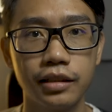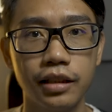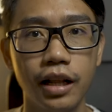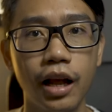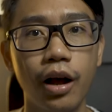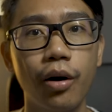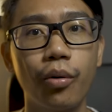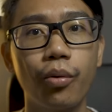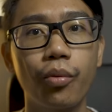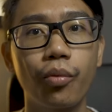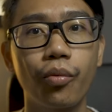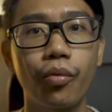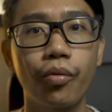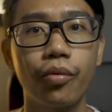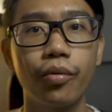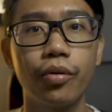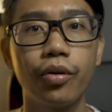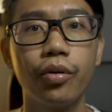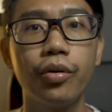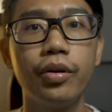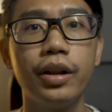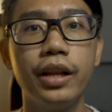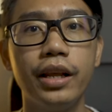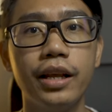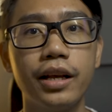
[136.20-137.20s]
แล้ว
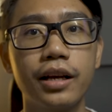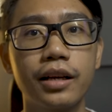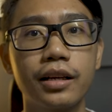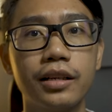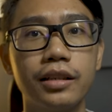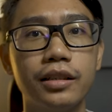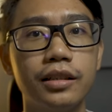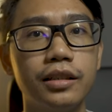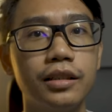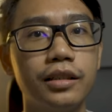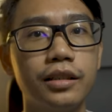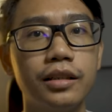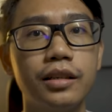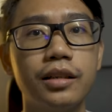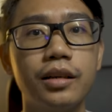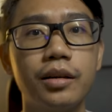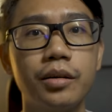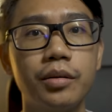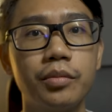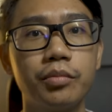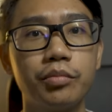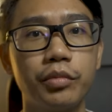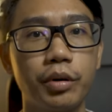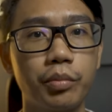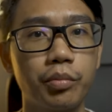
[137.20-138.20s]
รุ่นนี้ก็คือ
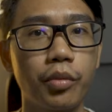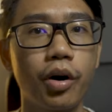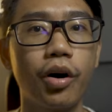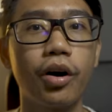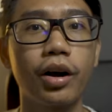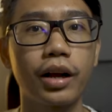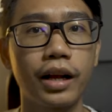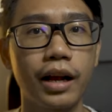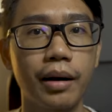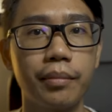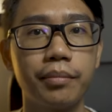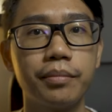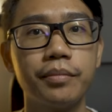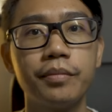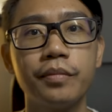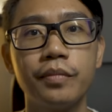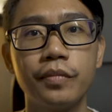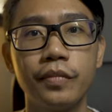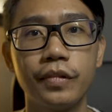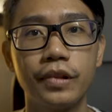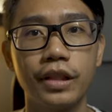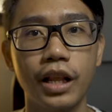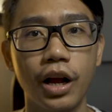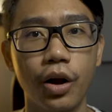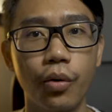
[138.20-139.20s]
มันเหมาะกับ
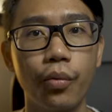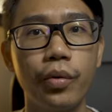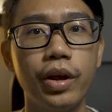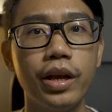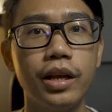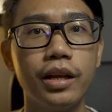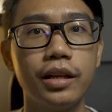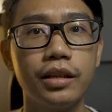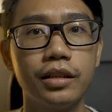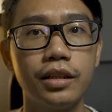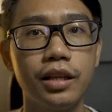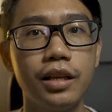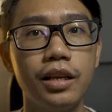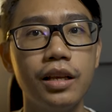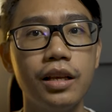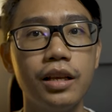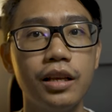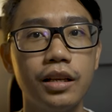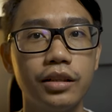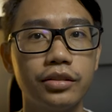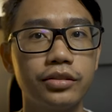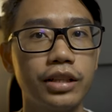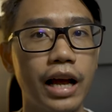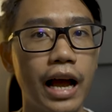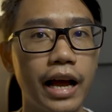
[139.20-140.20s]
นักวิ่งที่
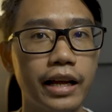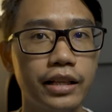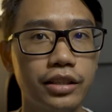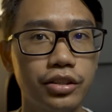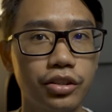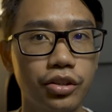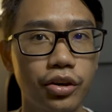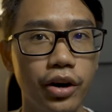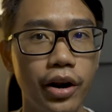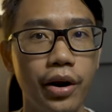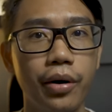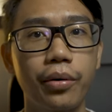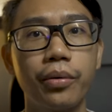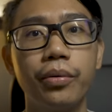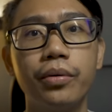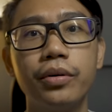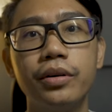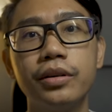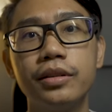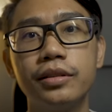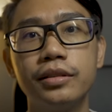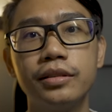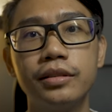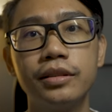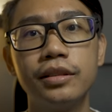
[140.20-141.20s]
สายเทรล
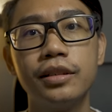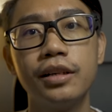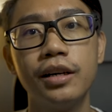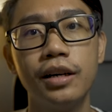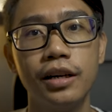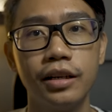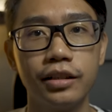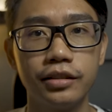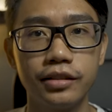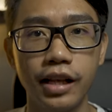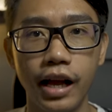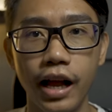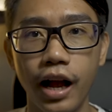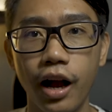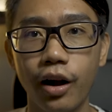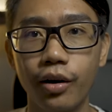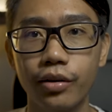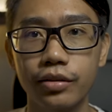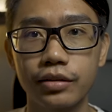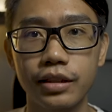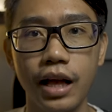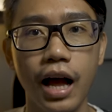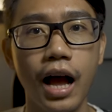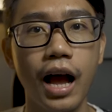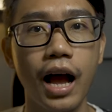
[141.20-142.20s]
สายอัล
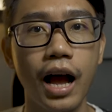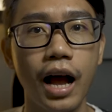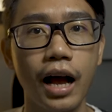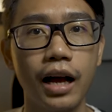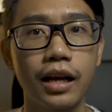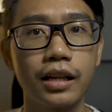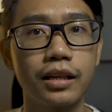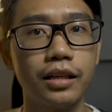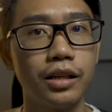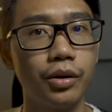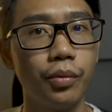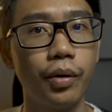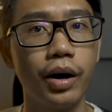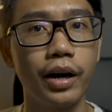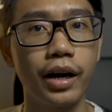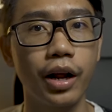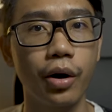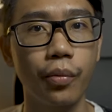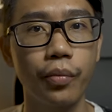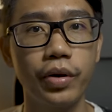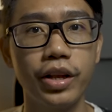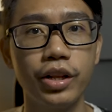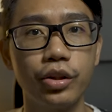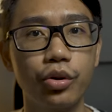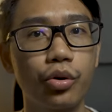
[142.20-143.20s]
ต้าหรือว่านั
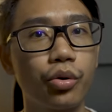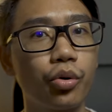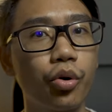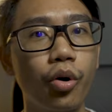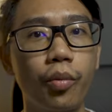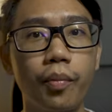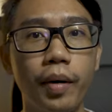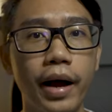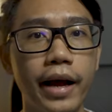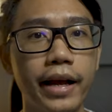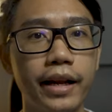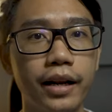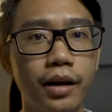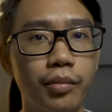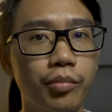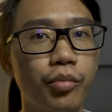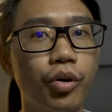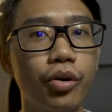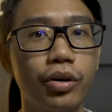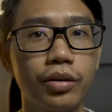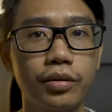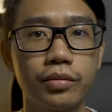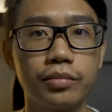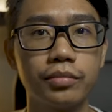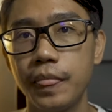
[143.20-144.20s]
กวิ่งทั่วๆไปทั้งหม
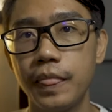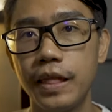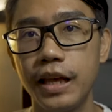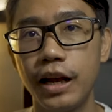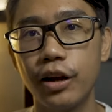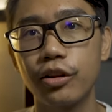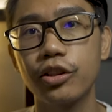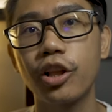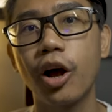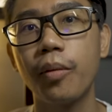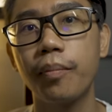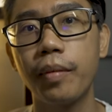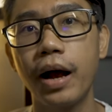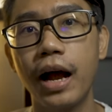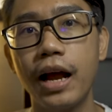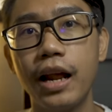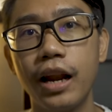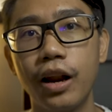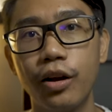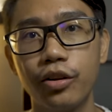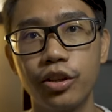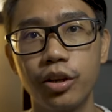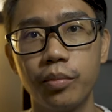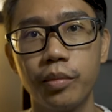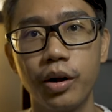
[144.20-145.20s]
ดเดี๋ยวต่อไป
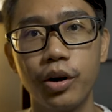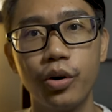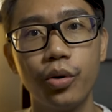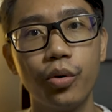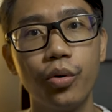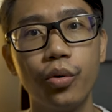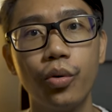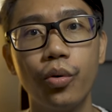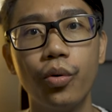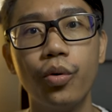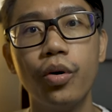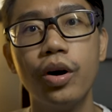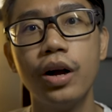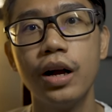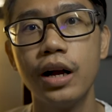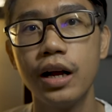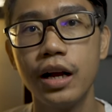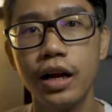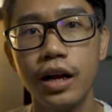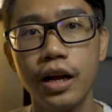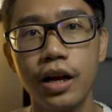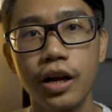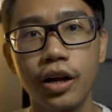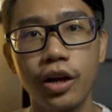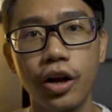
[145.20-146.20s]
เราจะมาดู
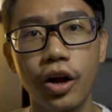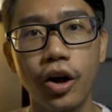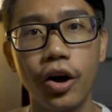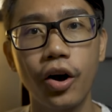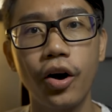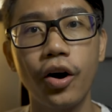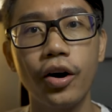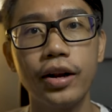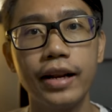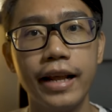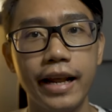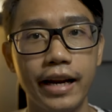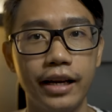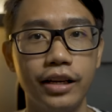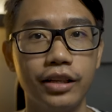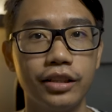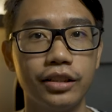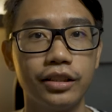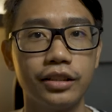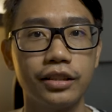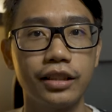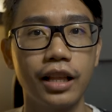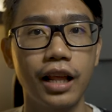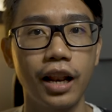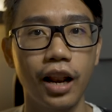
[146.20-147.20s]
ข้อเด่น
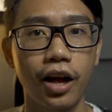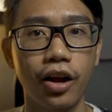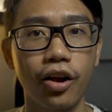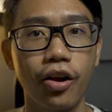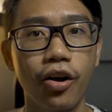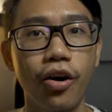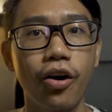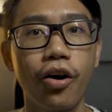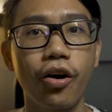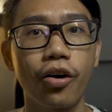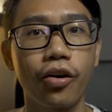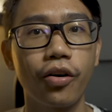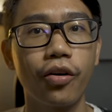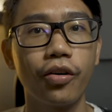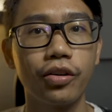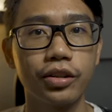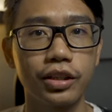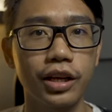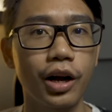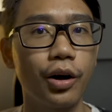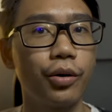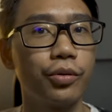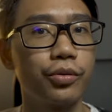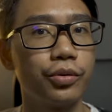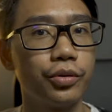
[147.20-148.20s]
แต่ละข้อของ
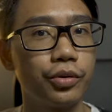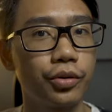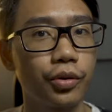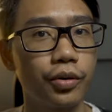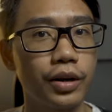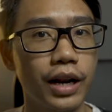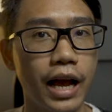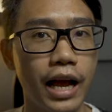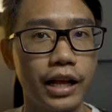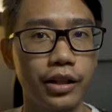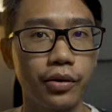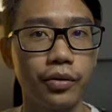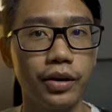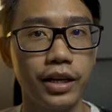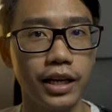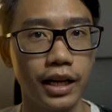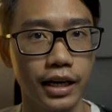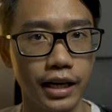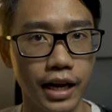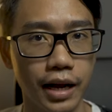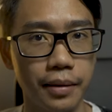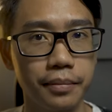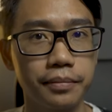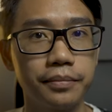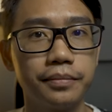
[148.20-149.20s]
เจ้าซุนโตนายตัวนี้กั
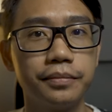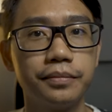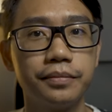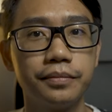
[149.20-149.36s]
นครับ